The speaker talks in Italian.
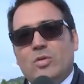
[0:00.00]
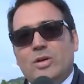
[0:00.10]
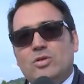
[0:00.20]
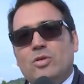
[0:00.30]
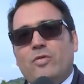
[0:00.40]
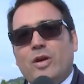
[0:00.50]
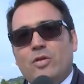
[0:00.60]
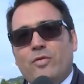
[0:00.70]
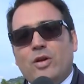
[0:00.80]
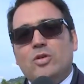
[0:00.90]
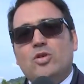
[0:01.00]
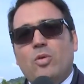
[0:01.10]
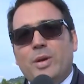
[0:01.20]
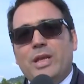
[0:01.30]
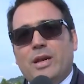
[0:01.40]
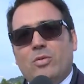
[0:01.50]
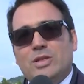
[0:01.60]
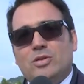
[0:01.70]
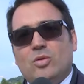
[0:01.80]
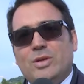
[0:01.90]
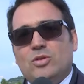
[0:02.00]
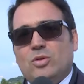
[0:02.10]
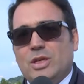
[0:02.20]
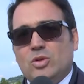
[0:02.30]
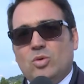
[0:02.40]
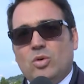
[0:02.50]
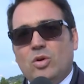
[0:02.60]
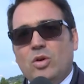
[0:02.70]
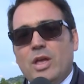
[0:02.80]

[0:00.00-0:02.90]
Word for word: questo farlo, farlo, scoprire questo, questo tesoro